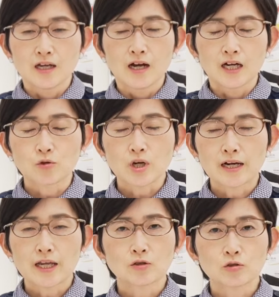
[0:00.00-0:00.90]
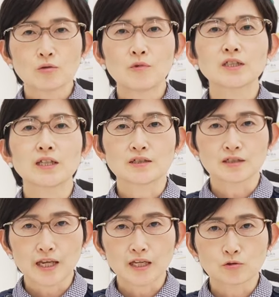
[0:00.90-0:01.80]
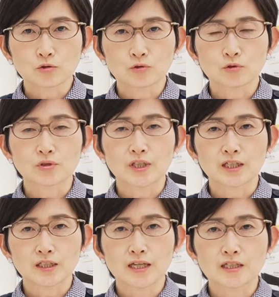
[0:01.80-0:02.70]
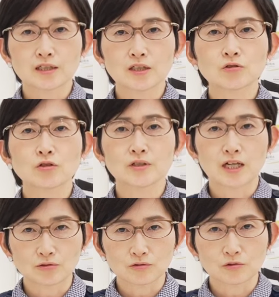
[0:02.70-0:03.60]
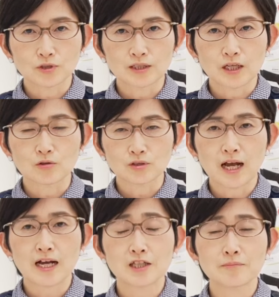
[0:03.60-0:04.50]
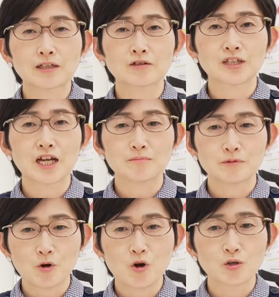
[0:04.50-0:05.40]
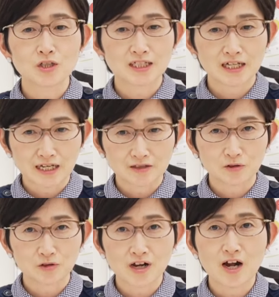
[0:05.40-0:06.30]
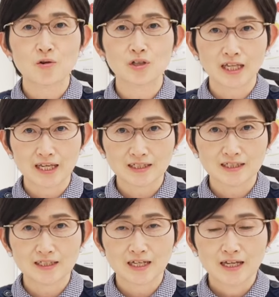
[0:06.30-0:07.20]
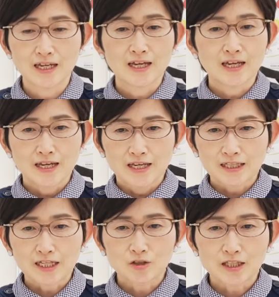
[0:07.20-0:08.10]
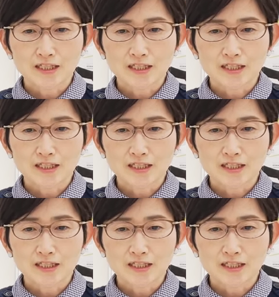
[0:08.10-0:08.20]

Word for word: あの加齢とともにですねちょっと太ってきて痩せにくくなるといったような肥満のタイプもこちらであることが多いです代表的